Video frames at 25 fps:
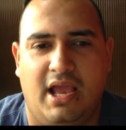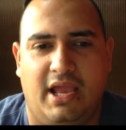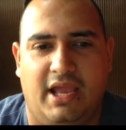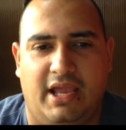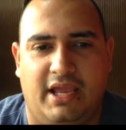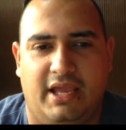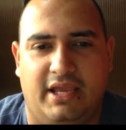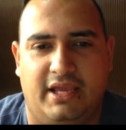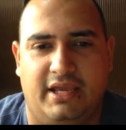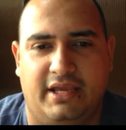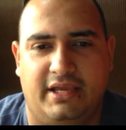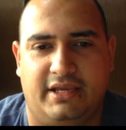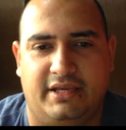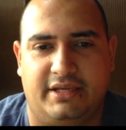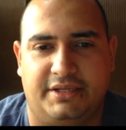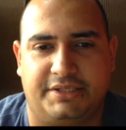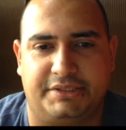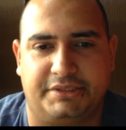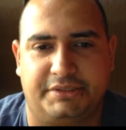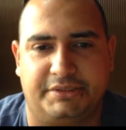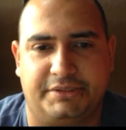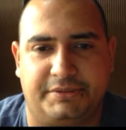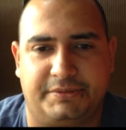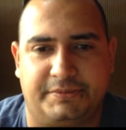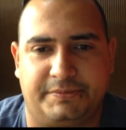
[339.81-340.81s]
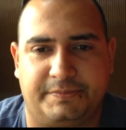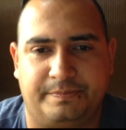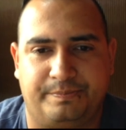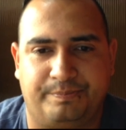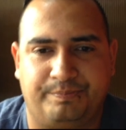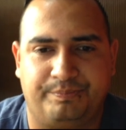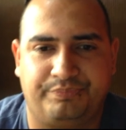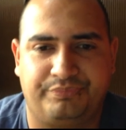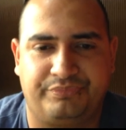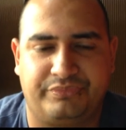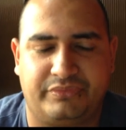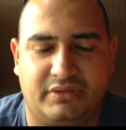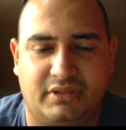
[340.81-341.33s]
Eh,
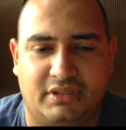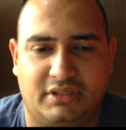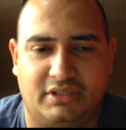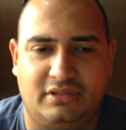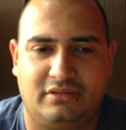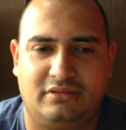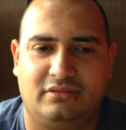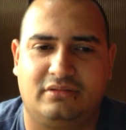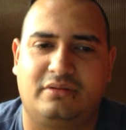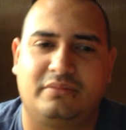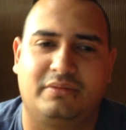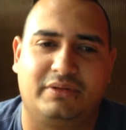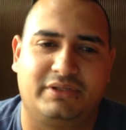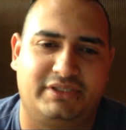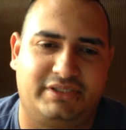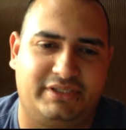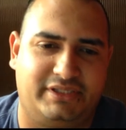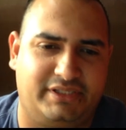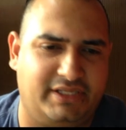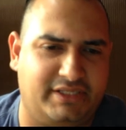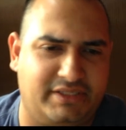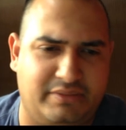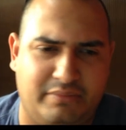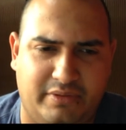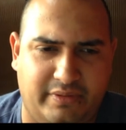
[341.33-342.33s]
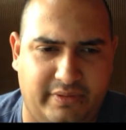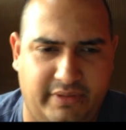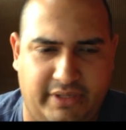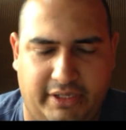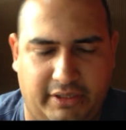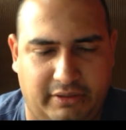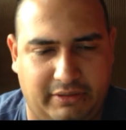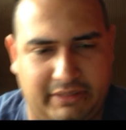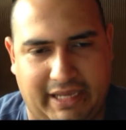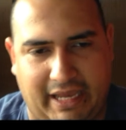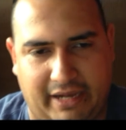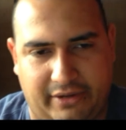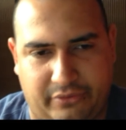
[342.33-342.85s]
como les decía, se mueven en
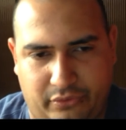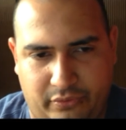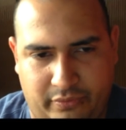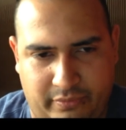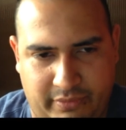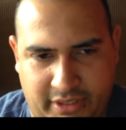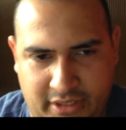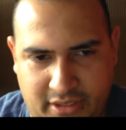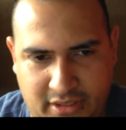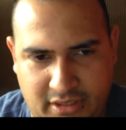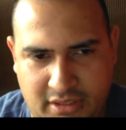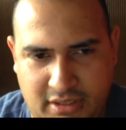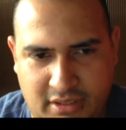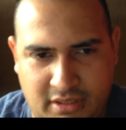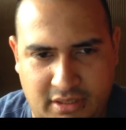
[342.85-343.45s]
cardumen.